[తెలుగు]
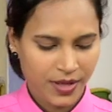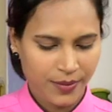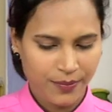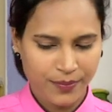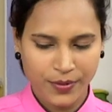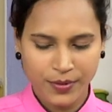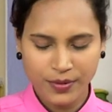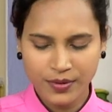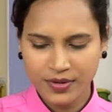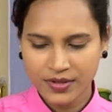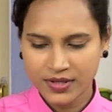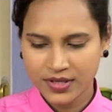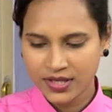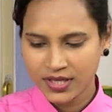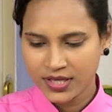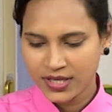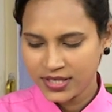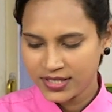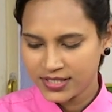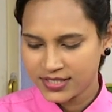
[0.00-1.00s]
ఇప్పుడు
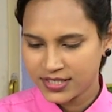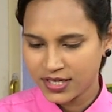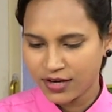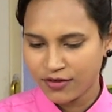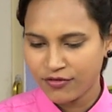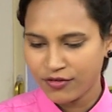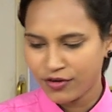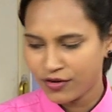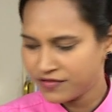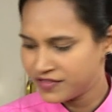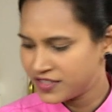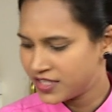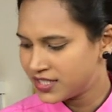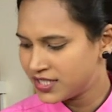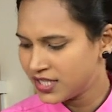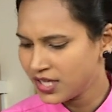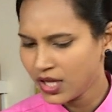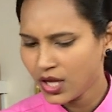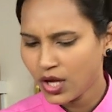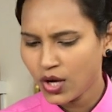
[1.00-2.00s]
స్టవ్ ఆఫ్
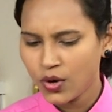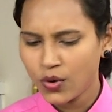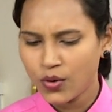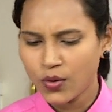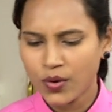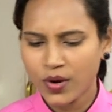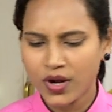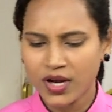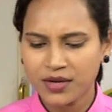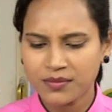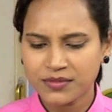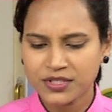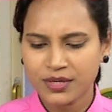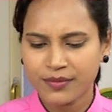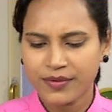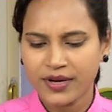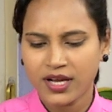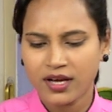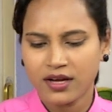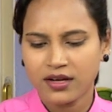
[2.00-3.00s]
చేసి ఒక్క
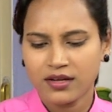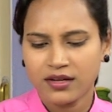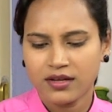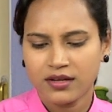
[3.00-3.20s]
నిమిషం ఇలా